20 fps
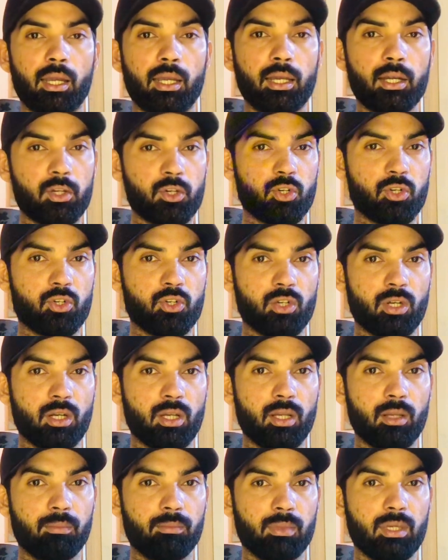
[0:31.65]
लिटर ट्रे
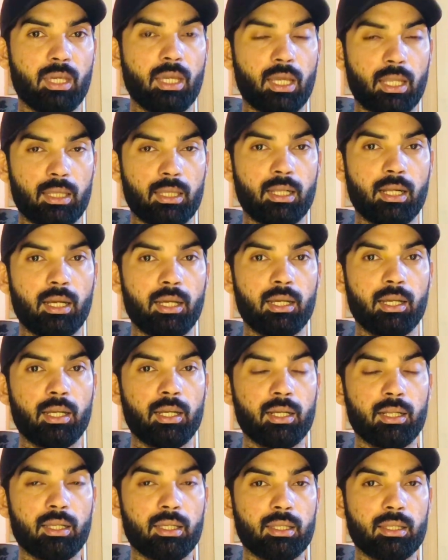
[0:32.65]
के अंदर
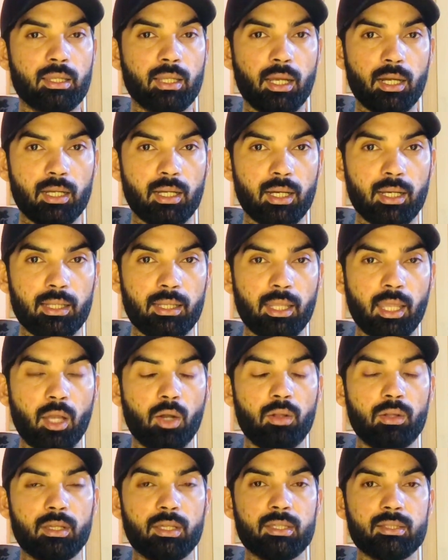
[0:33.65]
लिटर कितना डालना है और